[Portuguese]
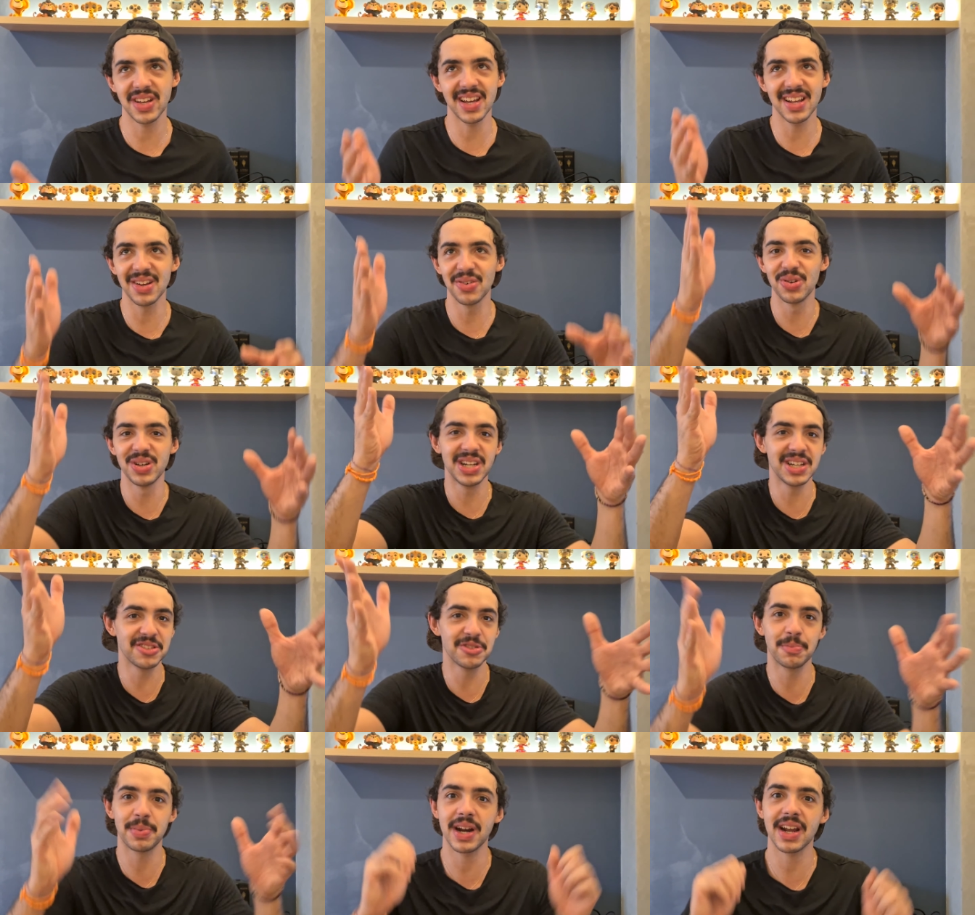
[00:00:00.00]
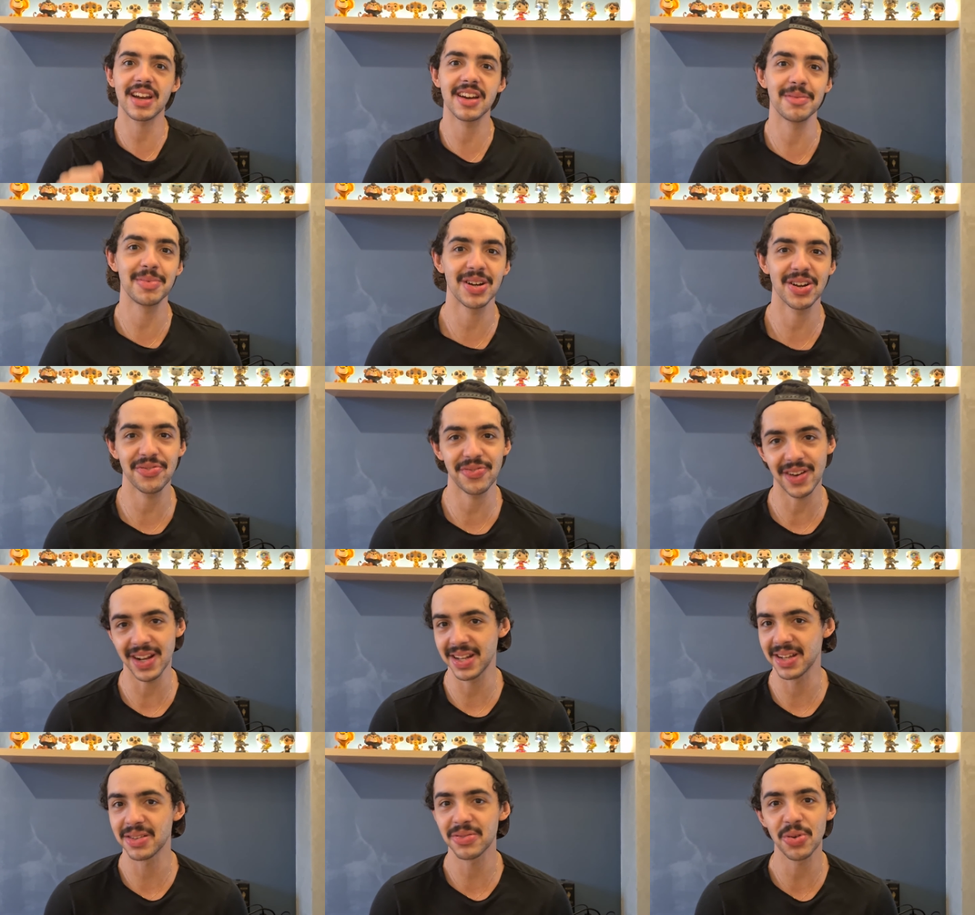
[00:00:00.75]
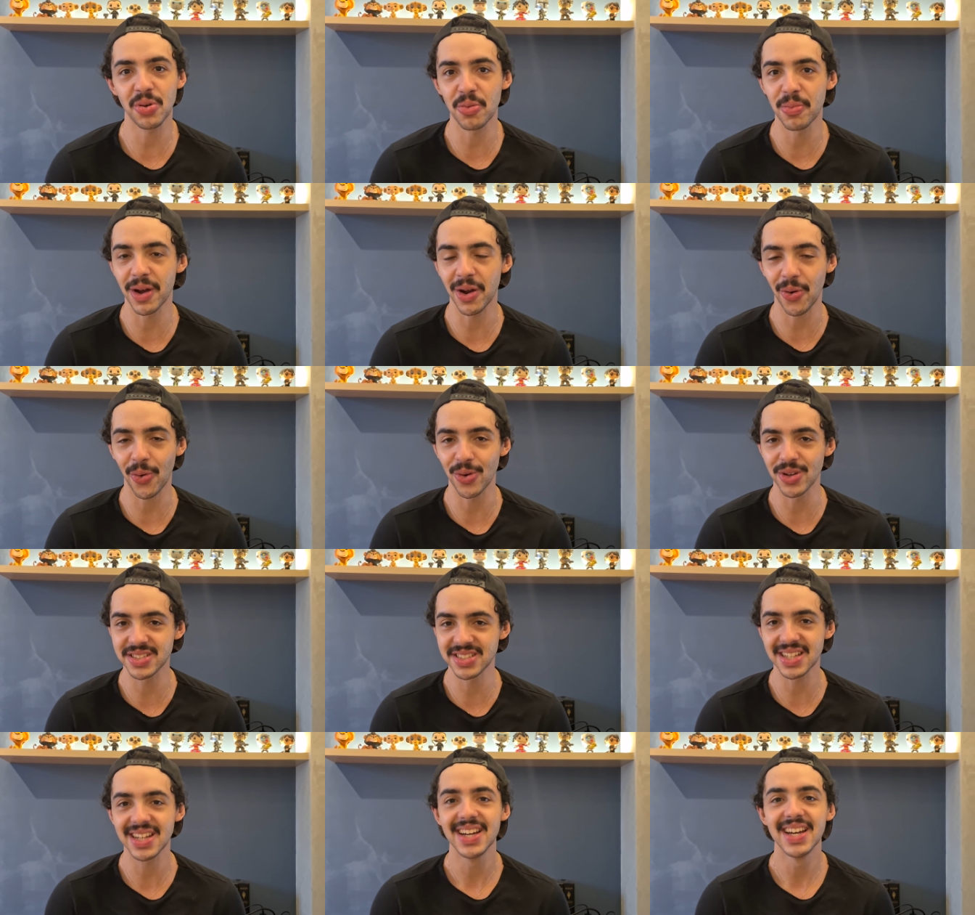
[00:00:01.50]
É ela olhando para a câmera e falando alguma
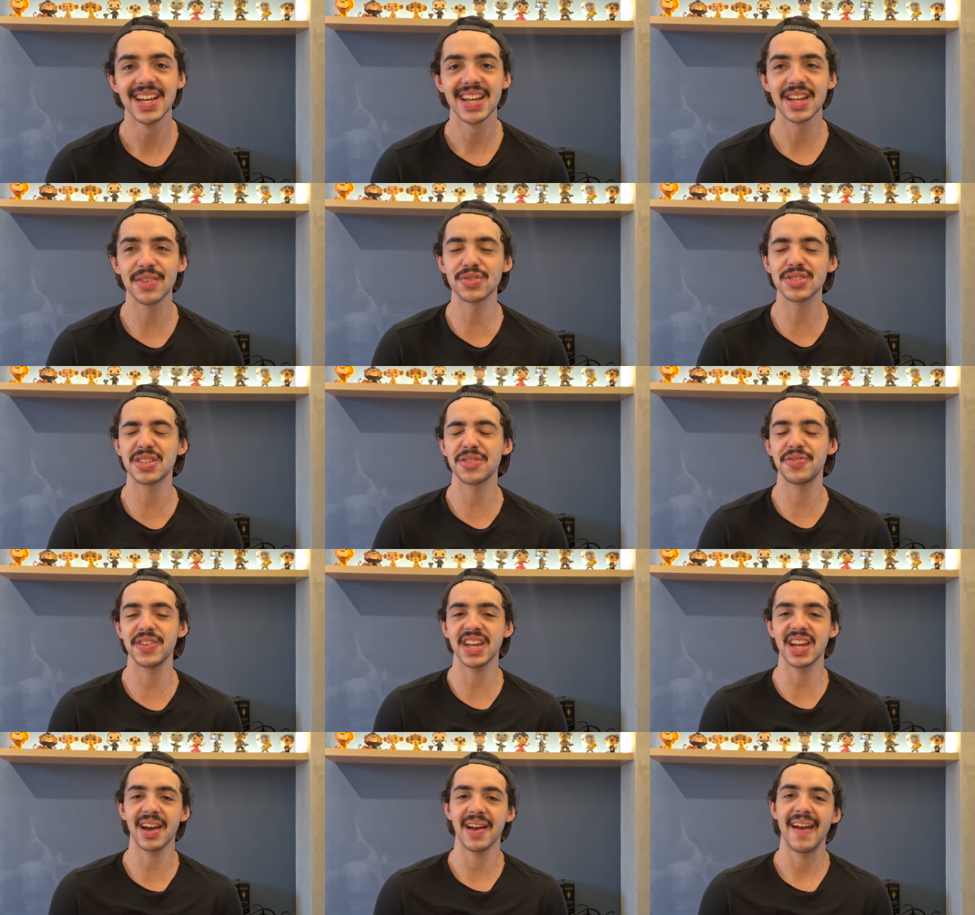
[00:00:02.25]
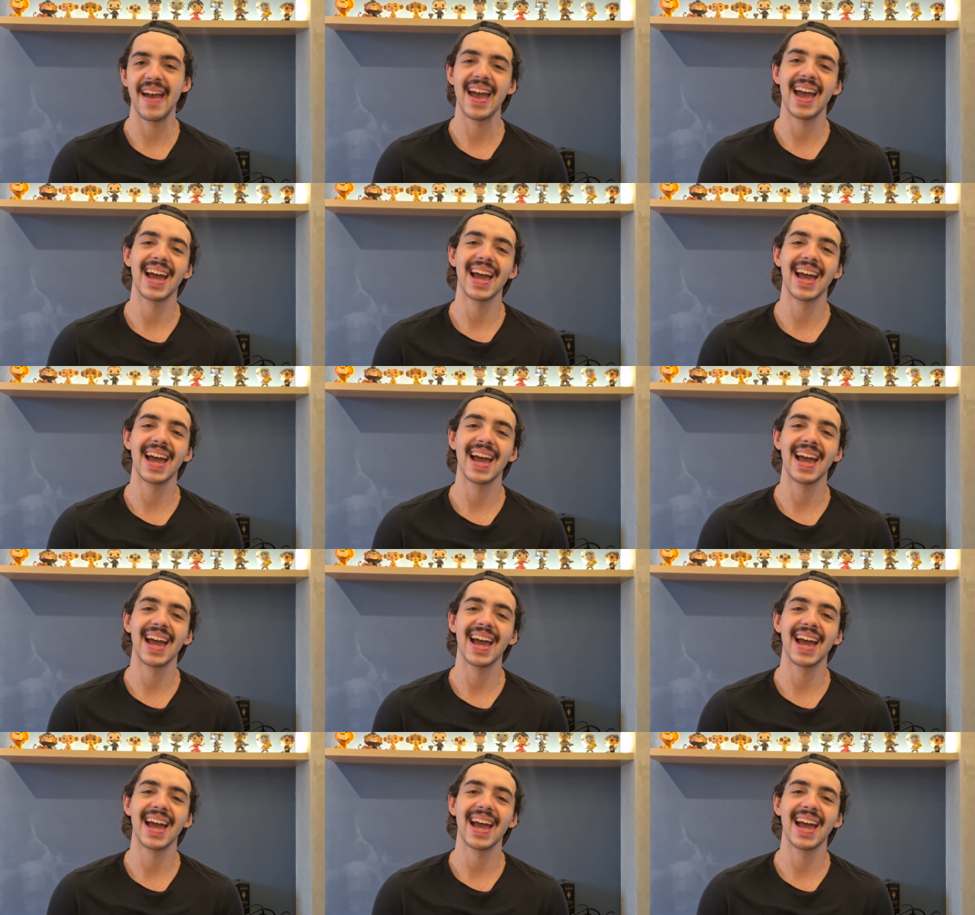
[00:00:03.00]
coisa e você fica